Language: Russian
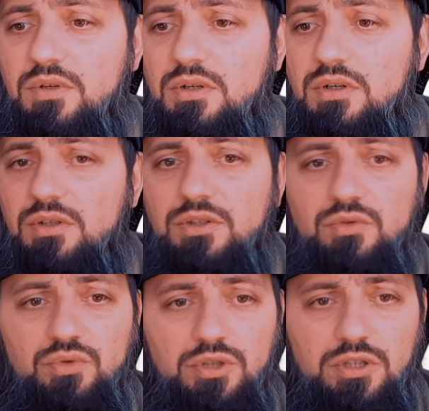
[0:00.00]
И
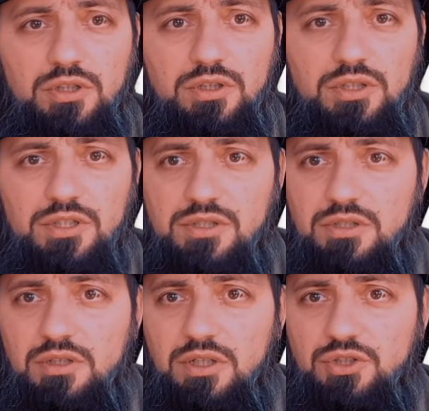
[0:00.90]
у них
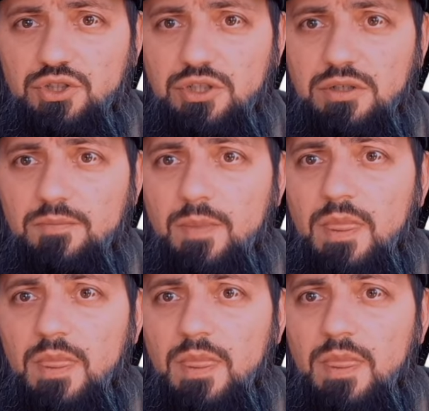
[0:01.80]
есть также,